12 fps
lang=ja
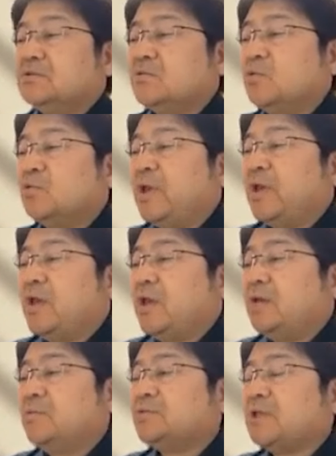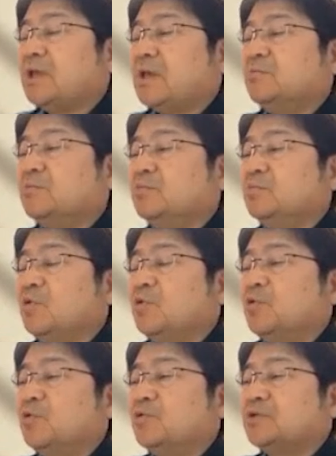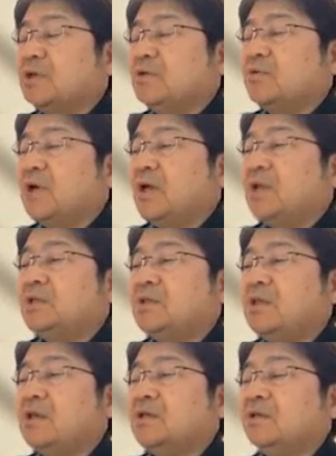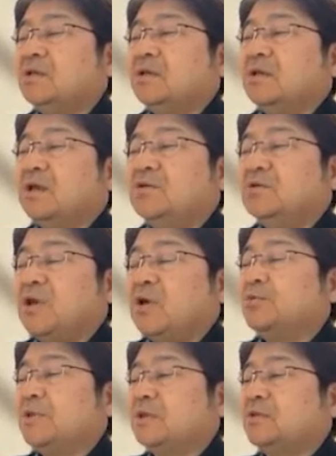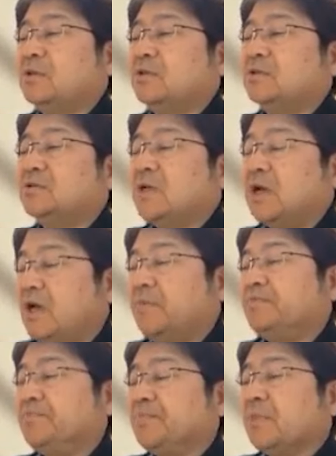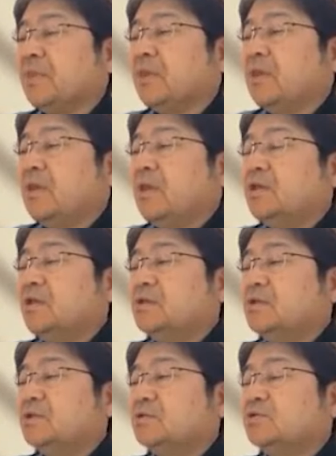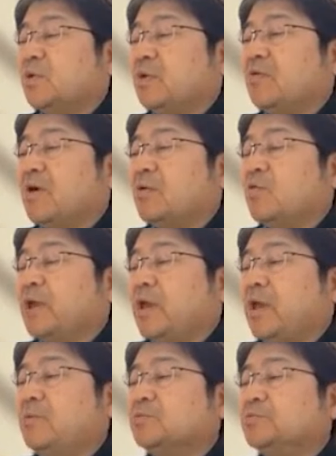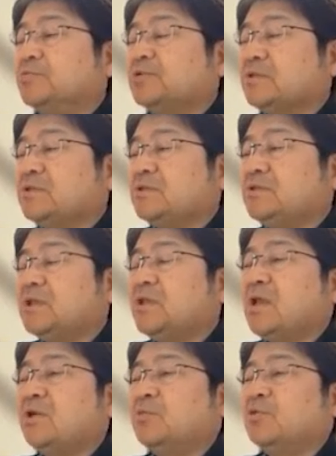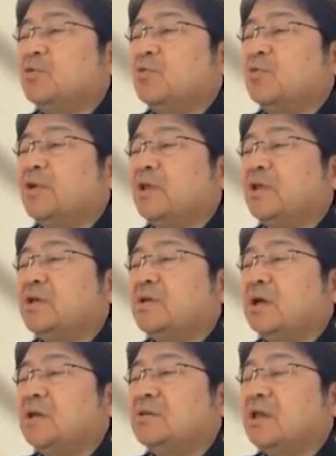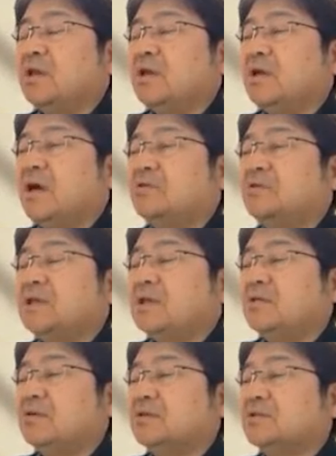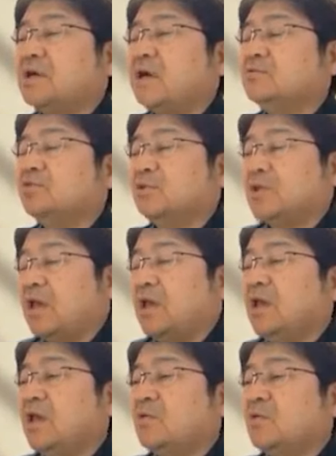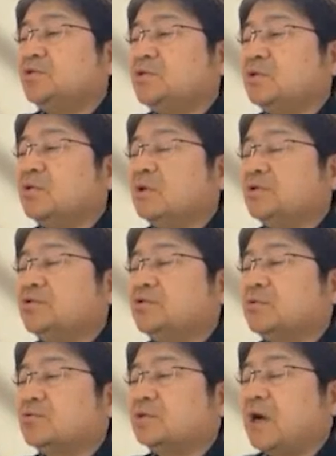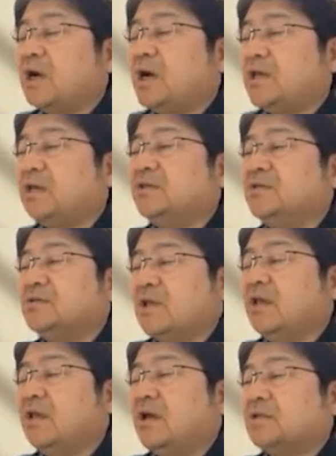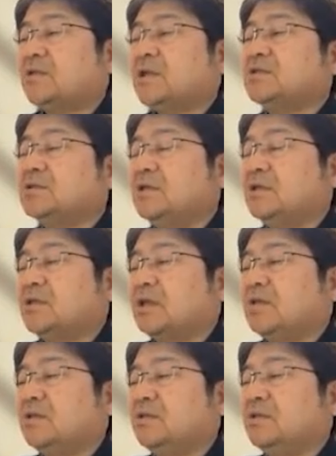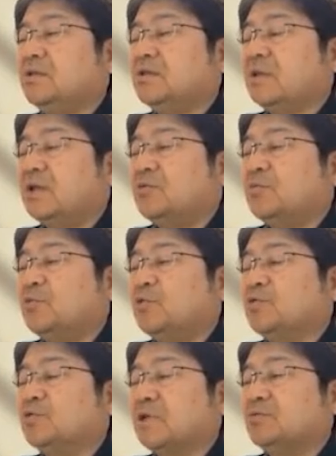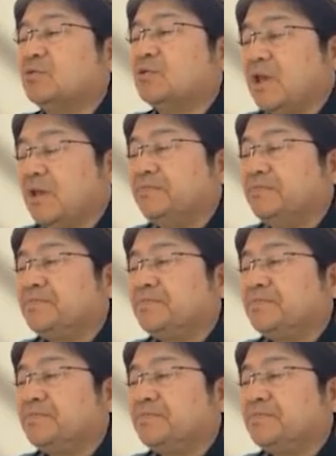この M 世代のものを使うのは点ヤコビだったんですが、それはこれ M プラス1世代のものをこれ点ガウス・ザイデルは使うので、こっちの方が収束が早いんですね。新しい値でものを使うので。